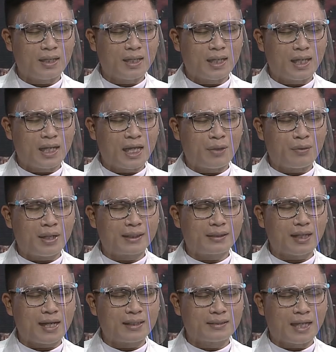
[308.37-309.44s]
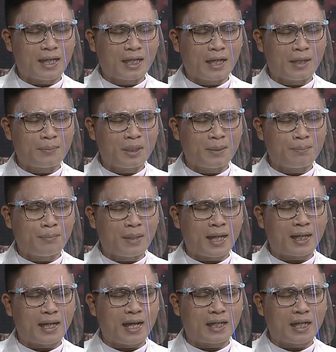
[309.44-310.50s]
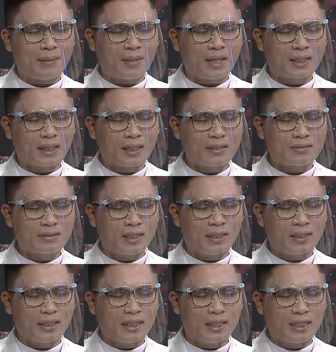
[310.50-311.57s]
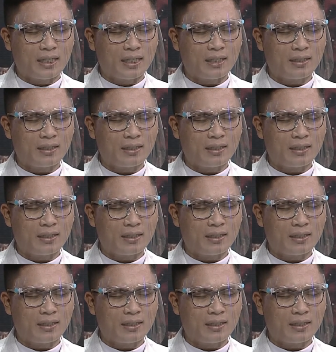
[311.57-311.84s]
lewat acara mimbar agama Kristen ini.